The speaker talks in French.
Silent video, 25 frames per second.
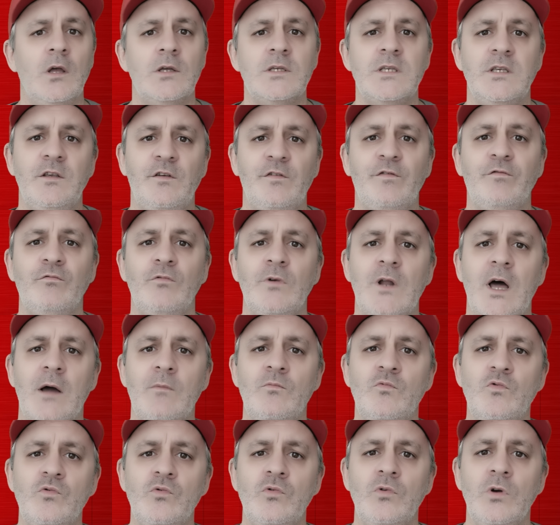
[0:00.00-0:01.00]
qui font la
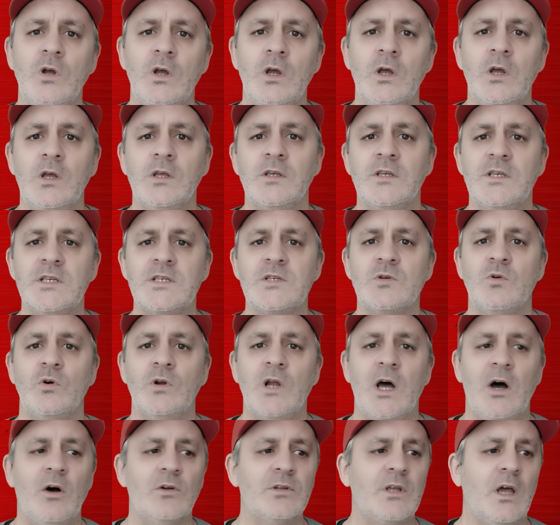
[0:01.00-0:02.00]
moue, qui sont
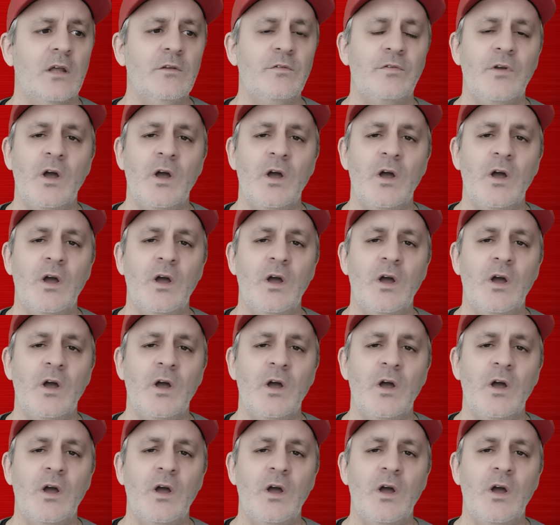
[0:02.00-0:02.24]
là en train de